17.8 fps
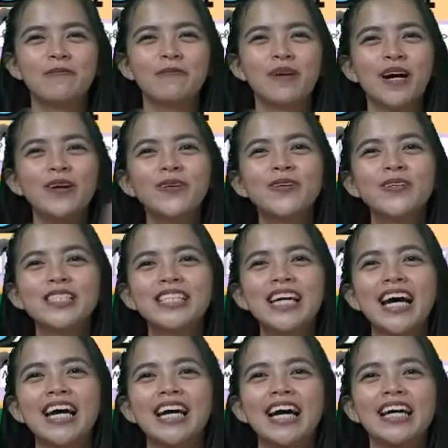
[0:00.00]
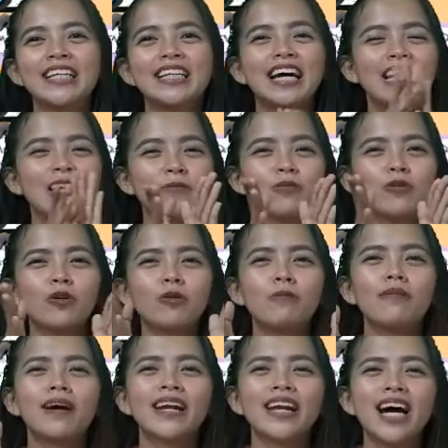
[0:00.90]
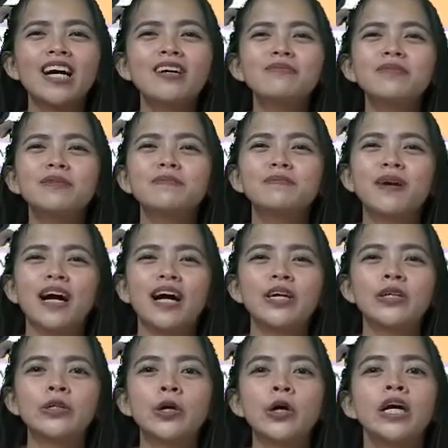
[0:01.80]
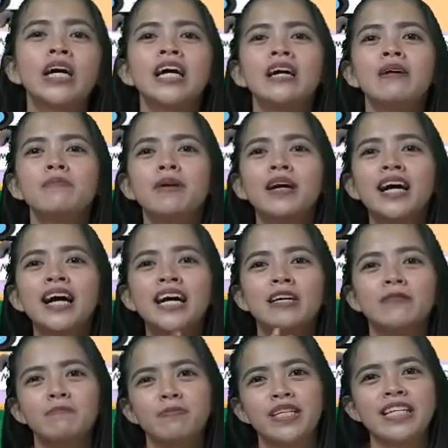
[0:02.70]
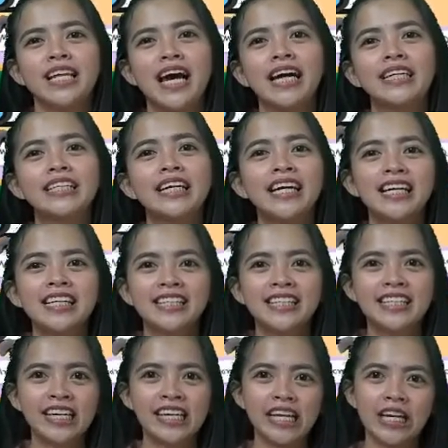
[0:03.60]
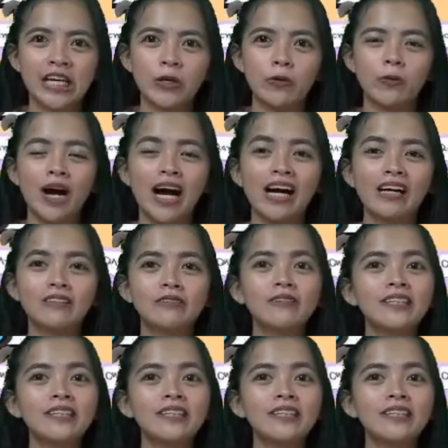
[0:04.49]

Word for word: Mahusay at alam kong marami pa kayong mga ipinagdiriwang.